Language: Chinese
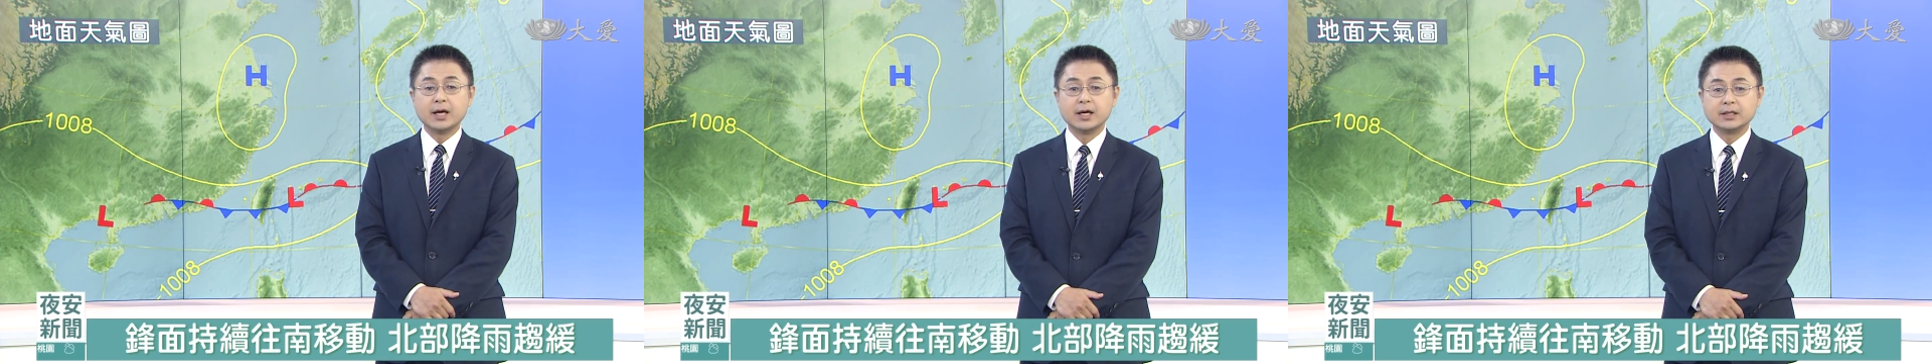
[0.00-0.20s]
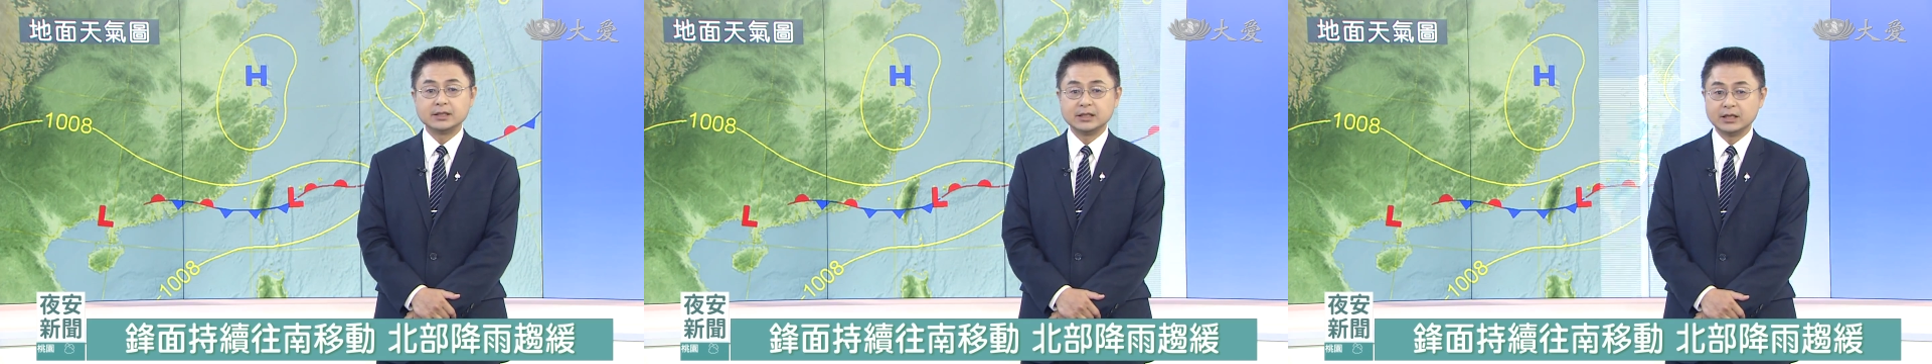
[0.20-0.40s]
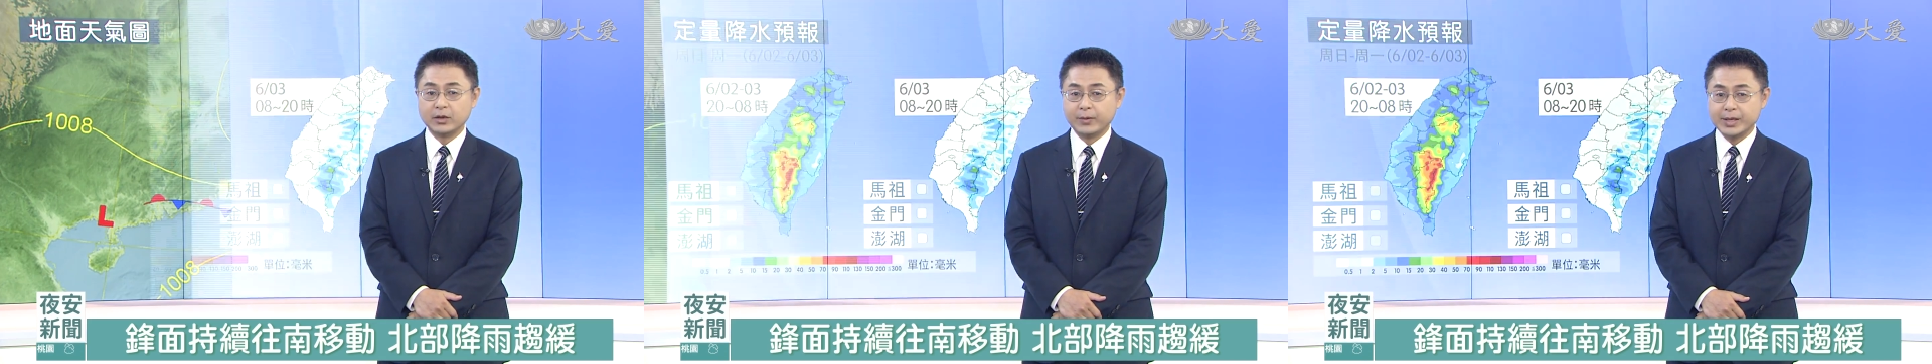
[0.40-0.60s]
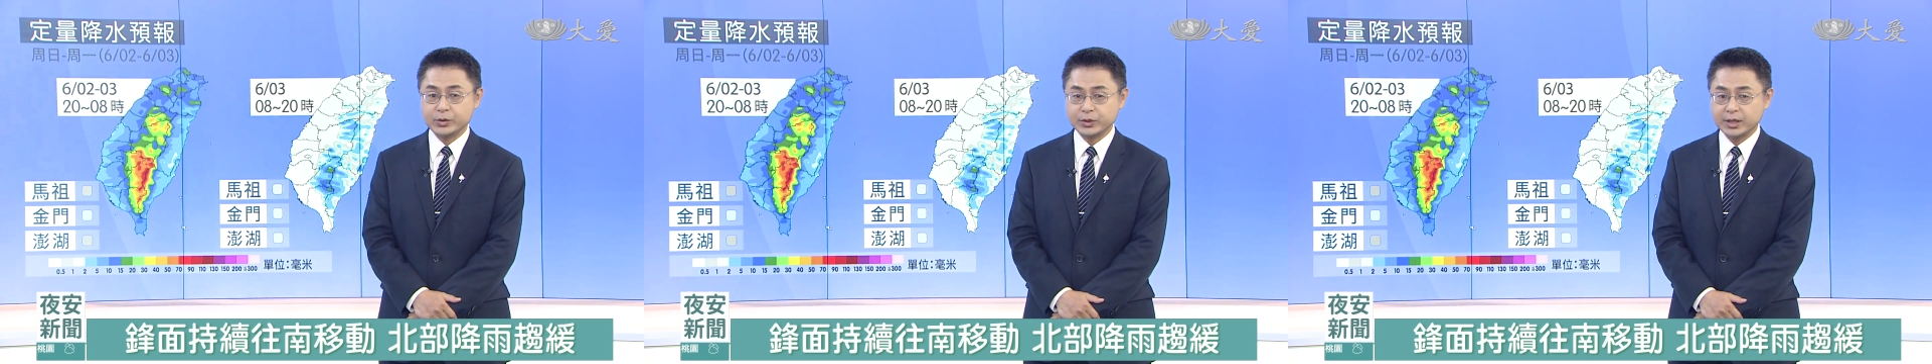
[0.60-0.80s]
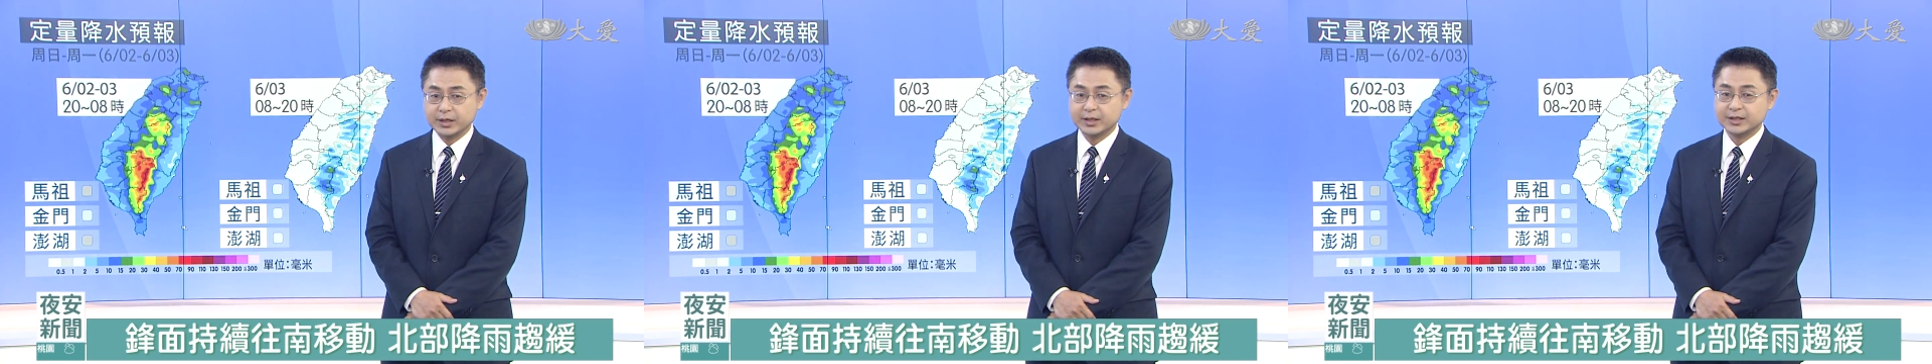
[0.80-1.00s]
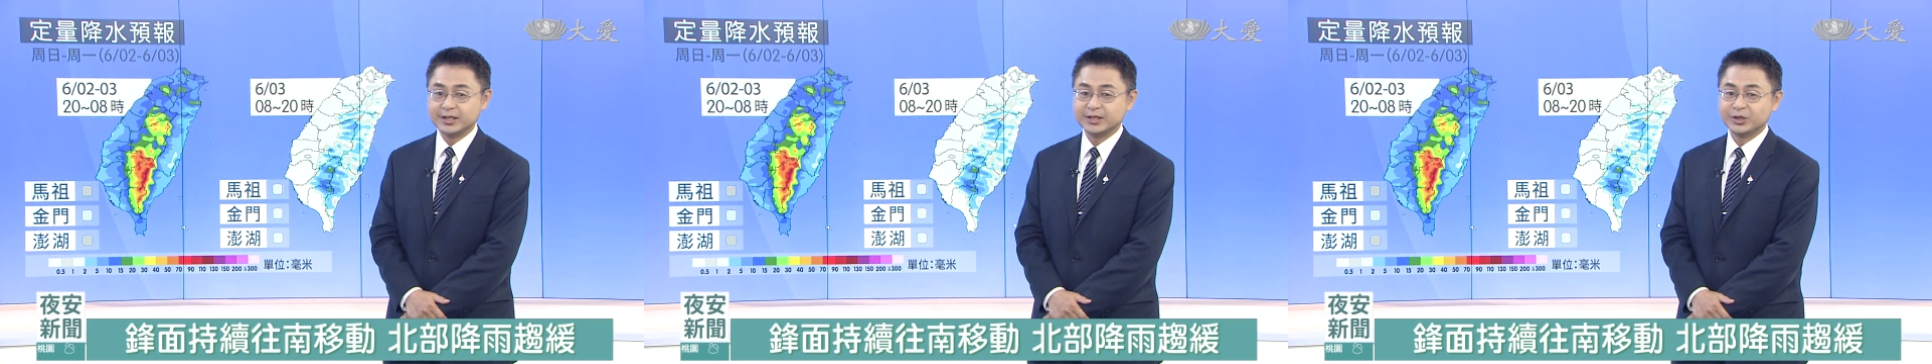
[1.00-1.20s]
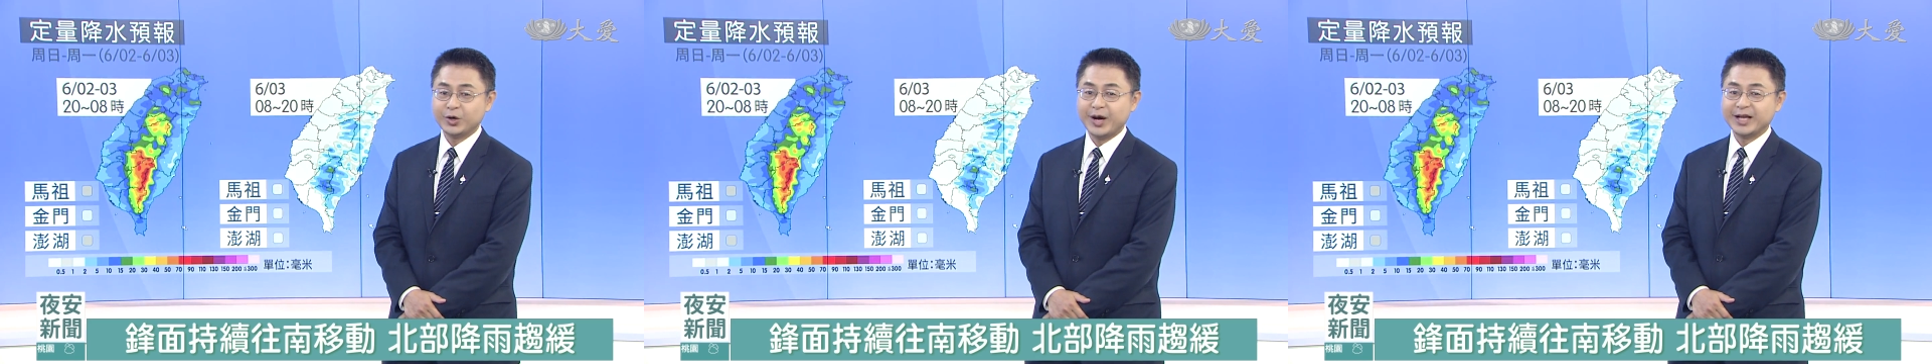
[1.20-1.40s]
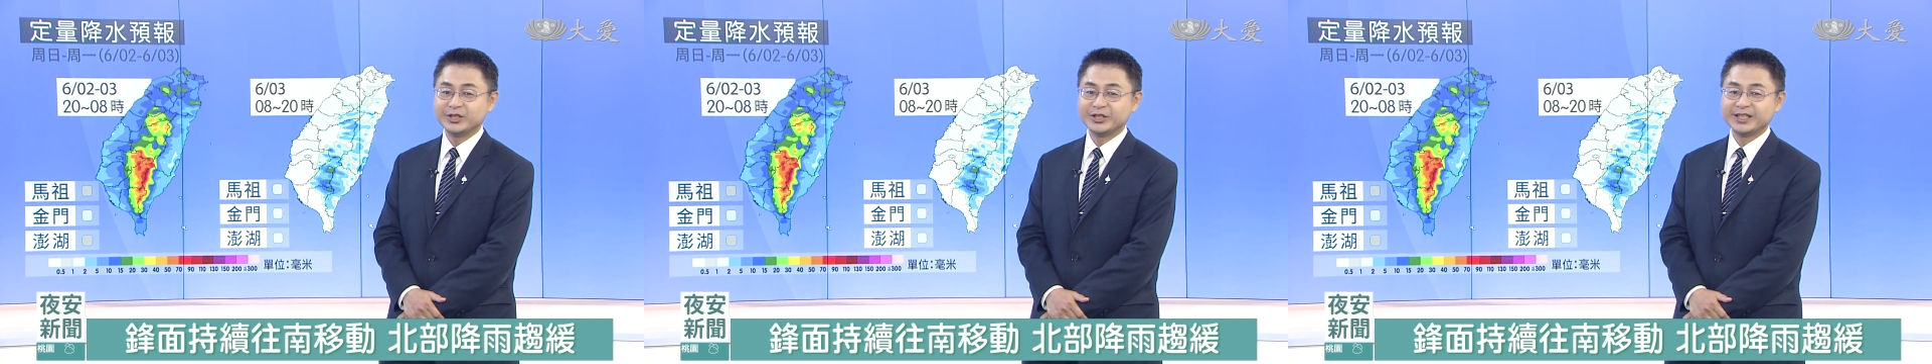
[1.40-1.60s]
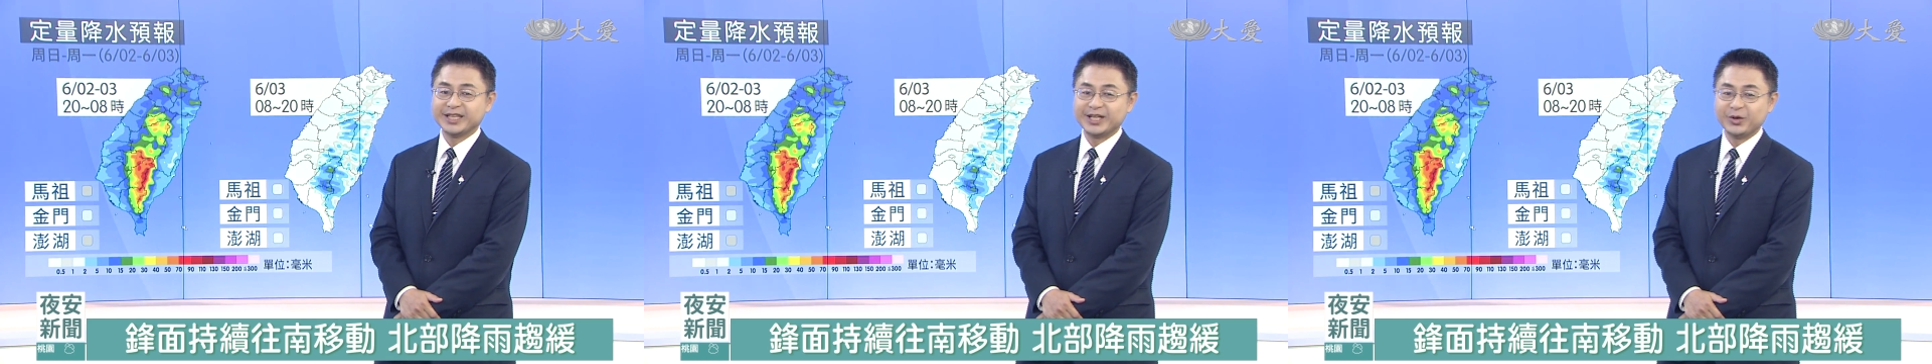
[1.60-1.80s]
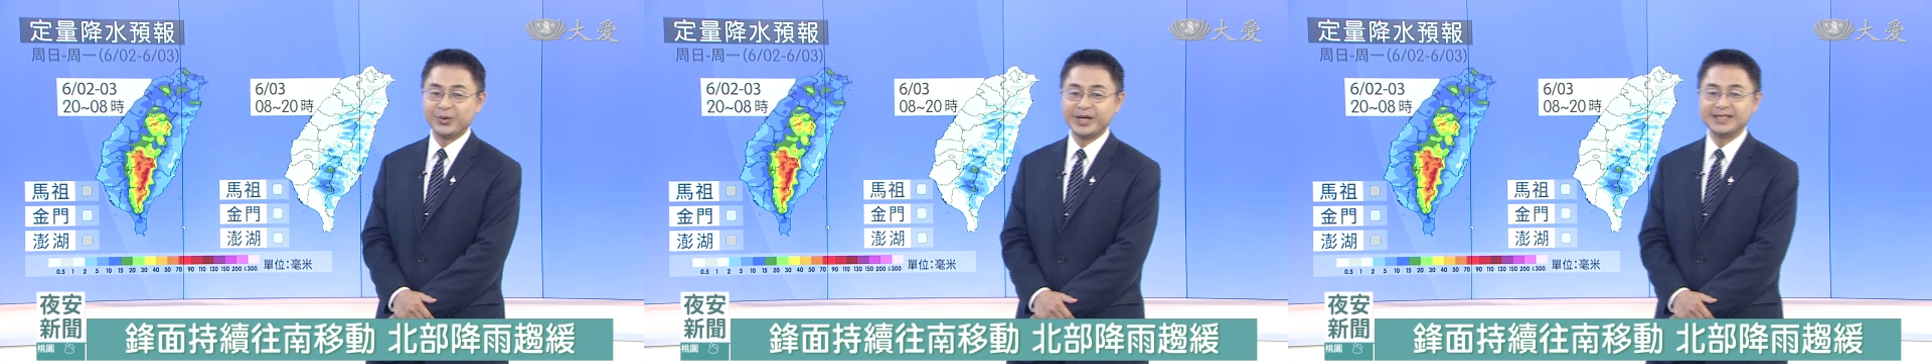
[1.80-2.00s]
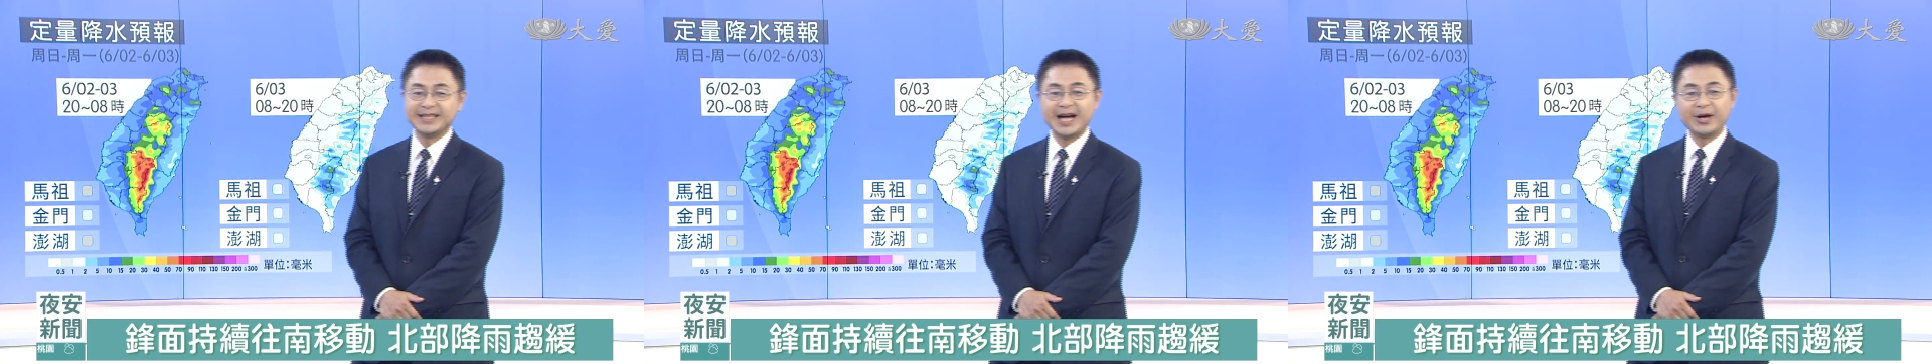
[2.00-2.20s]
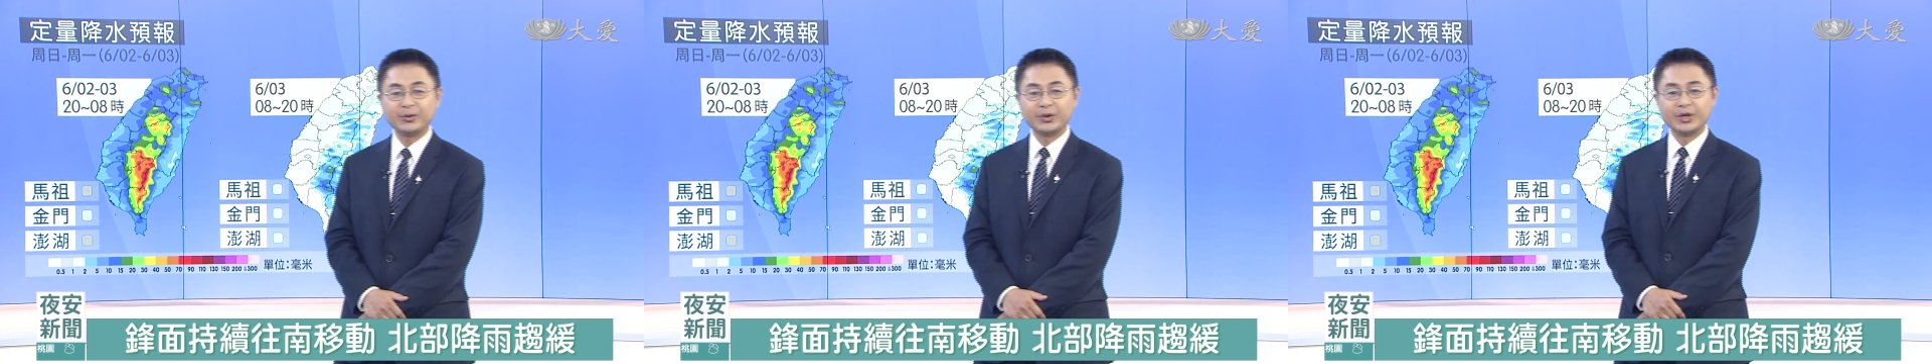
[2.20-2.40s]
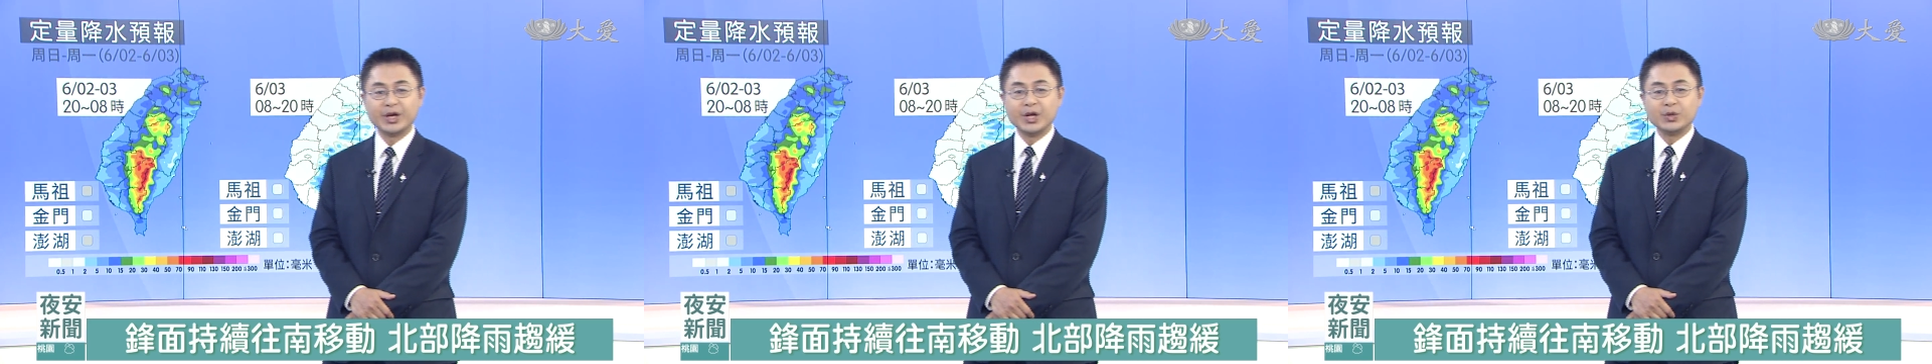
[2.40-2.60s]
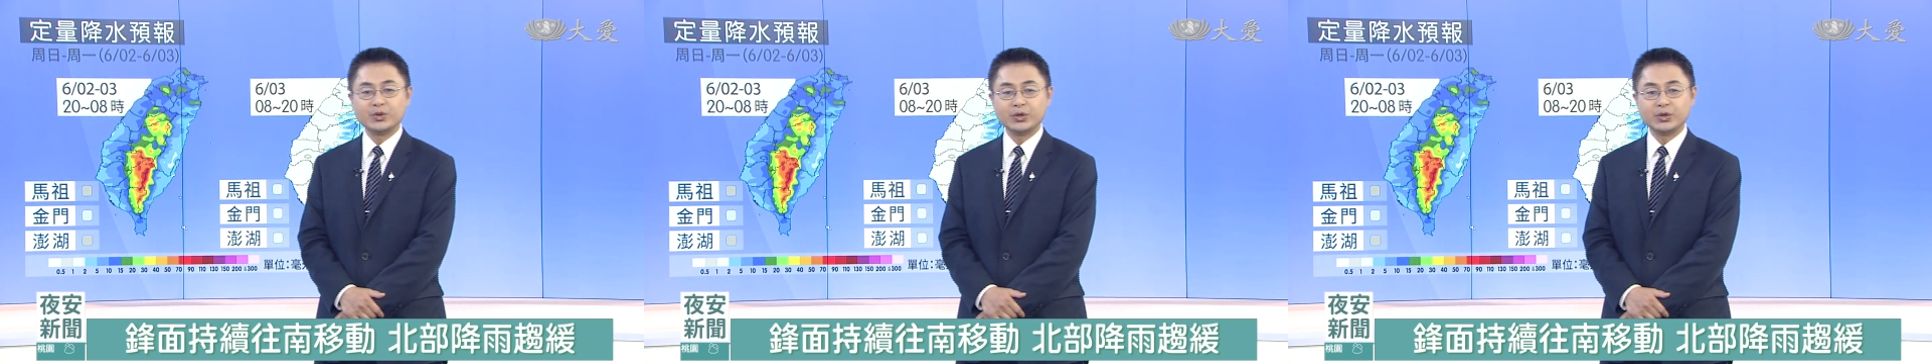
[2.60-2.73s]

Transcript: 呃，今天晚上各地都还是可能会下雨，